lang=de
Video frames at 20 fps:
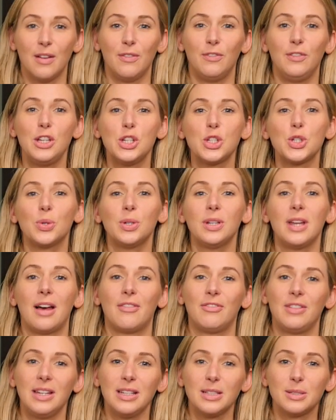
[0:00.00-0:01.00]
Wie schon
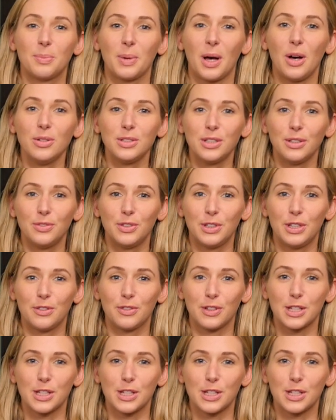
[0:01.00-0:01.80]
erwähnt, braucht ihr für die